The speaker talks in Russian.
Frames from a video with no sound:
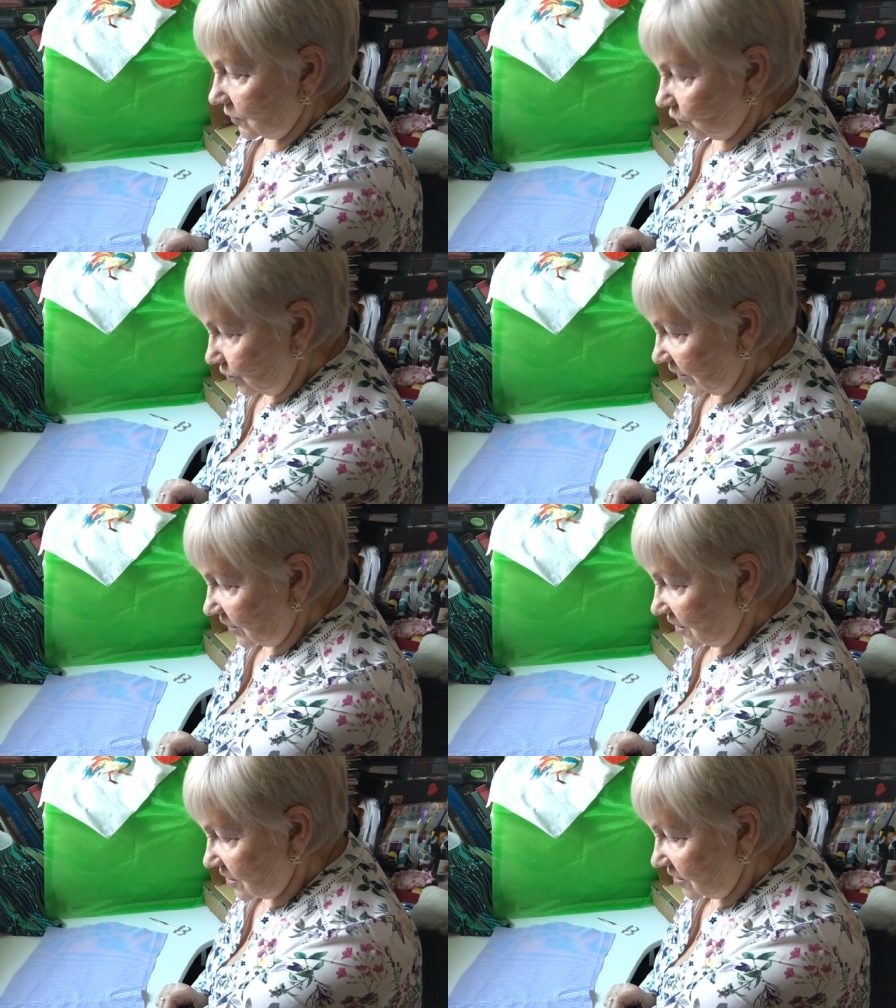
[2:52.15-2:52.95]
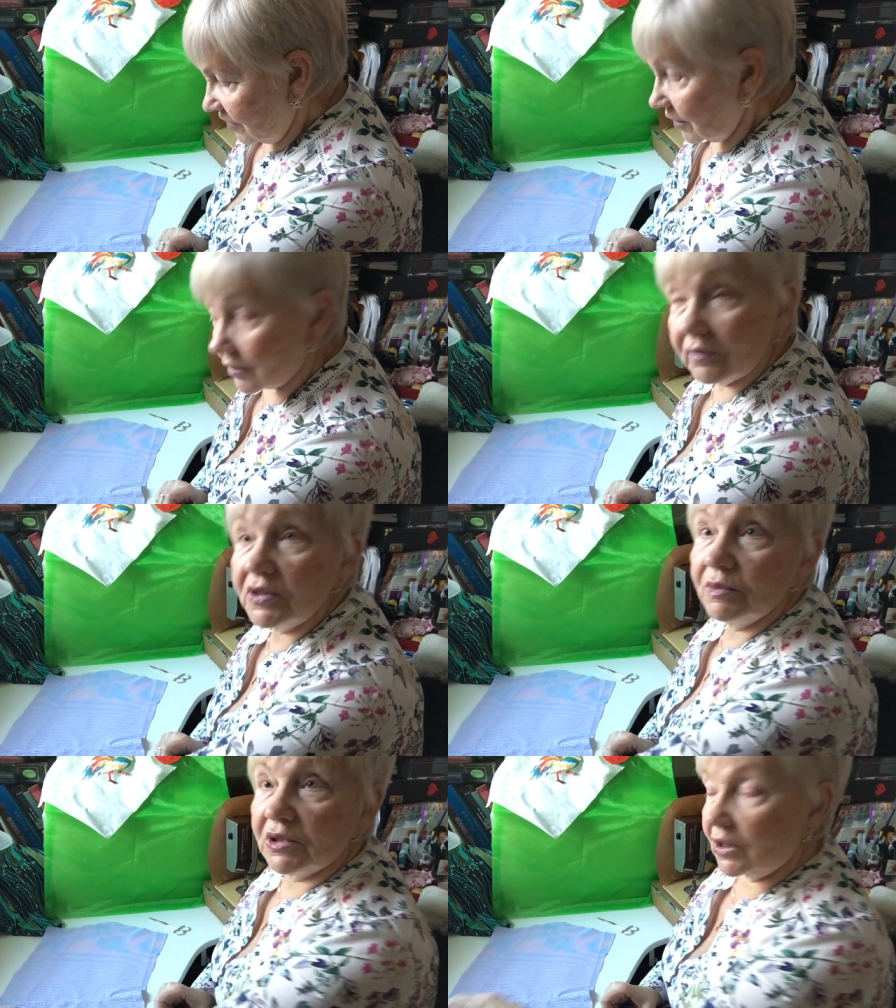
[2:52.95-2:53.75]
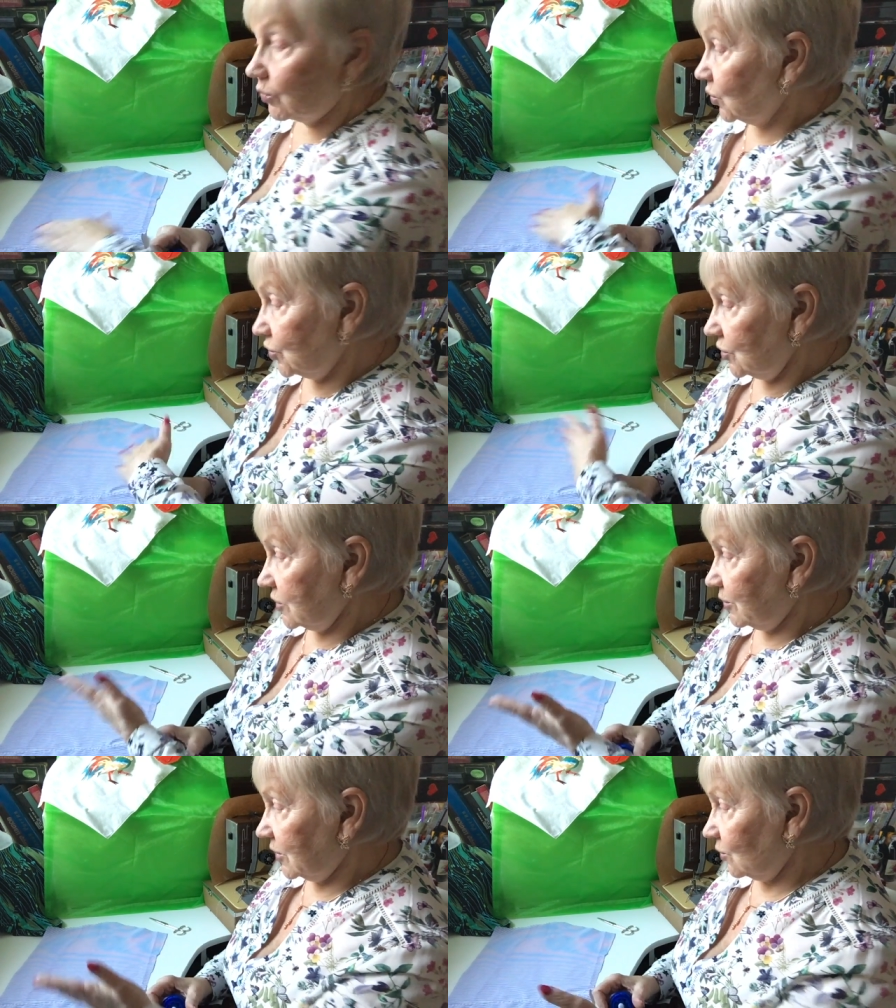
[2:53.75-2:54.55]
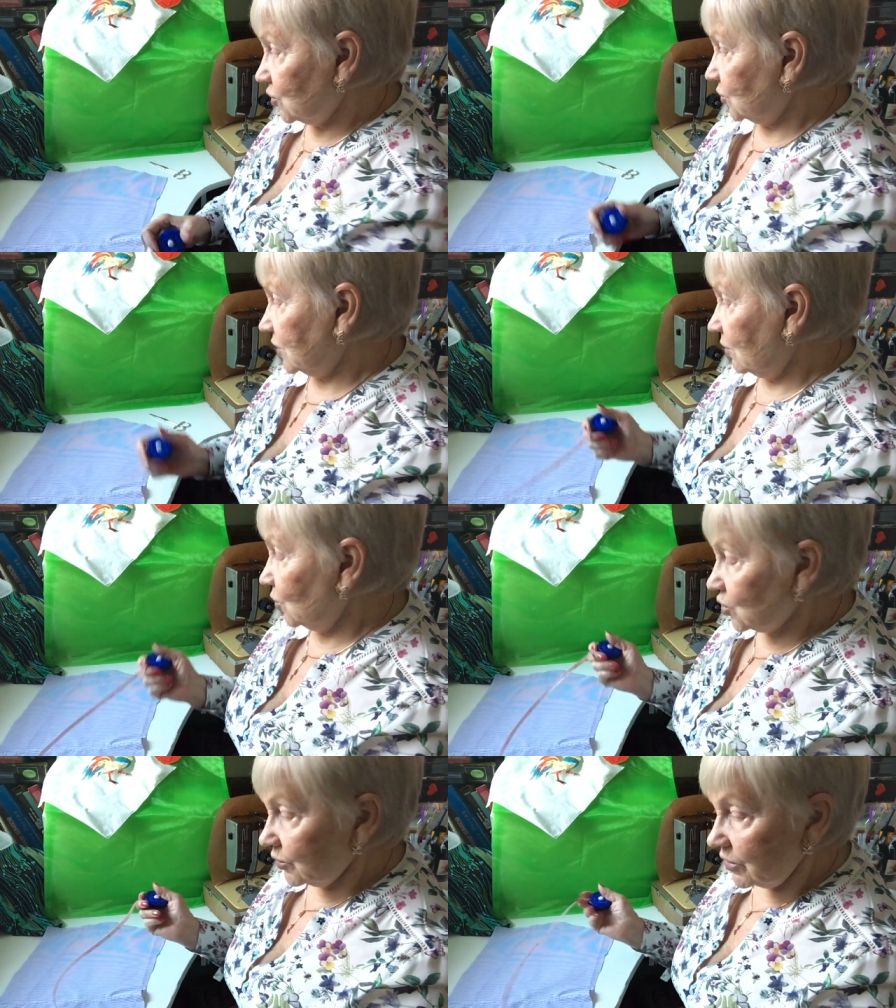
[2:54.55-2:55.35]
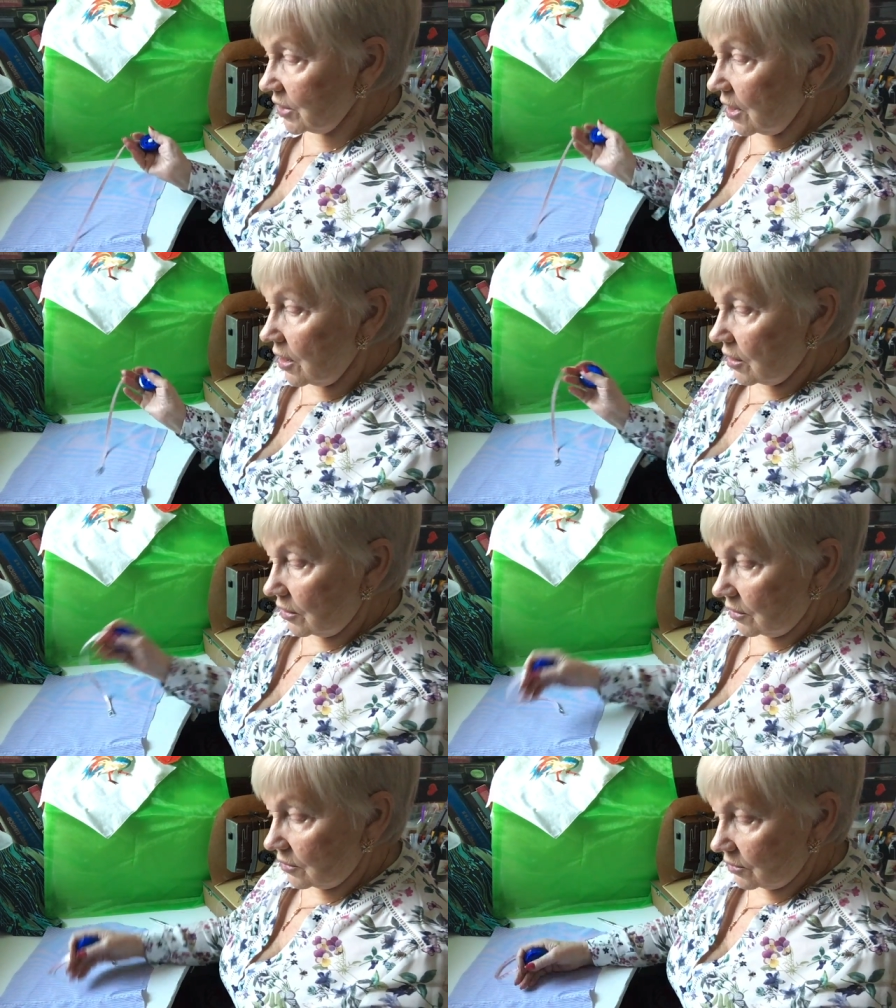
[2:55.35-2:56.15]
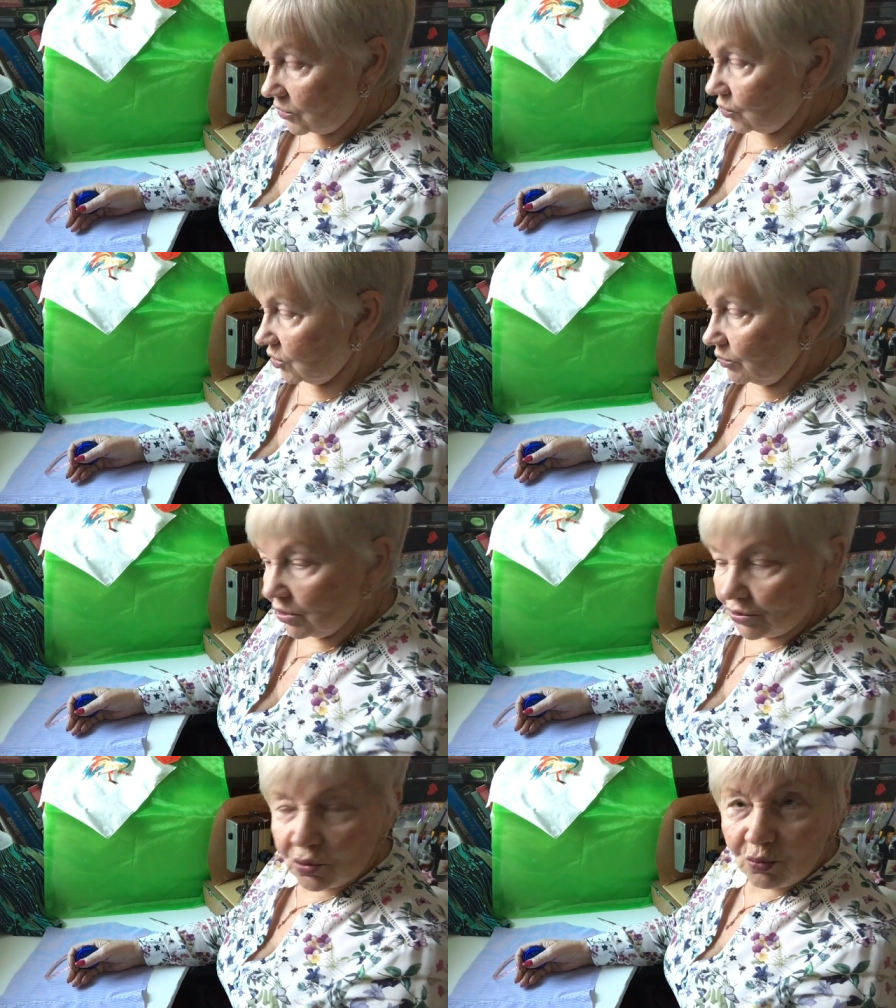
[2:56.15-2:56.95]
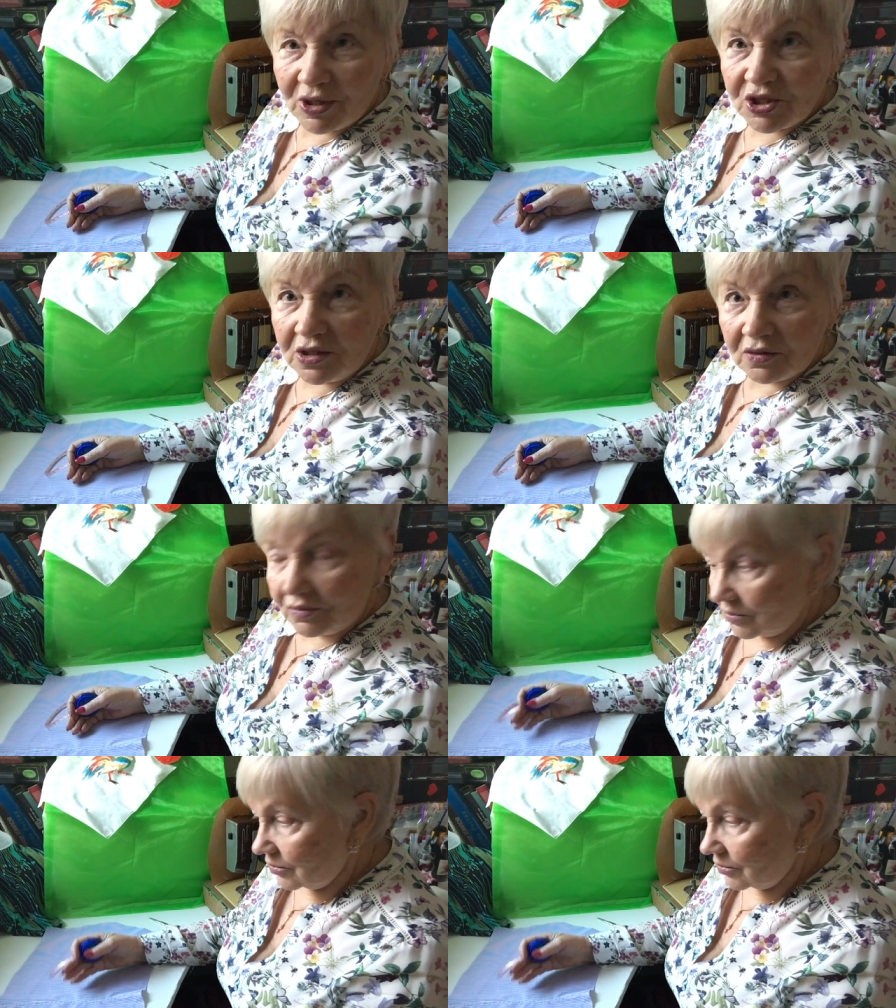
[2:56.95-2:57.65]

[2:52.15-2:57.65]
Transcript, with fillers: Вот у меня 32. Видимо, так получилось, потому что там, может быть, э, что-то было на рубашке.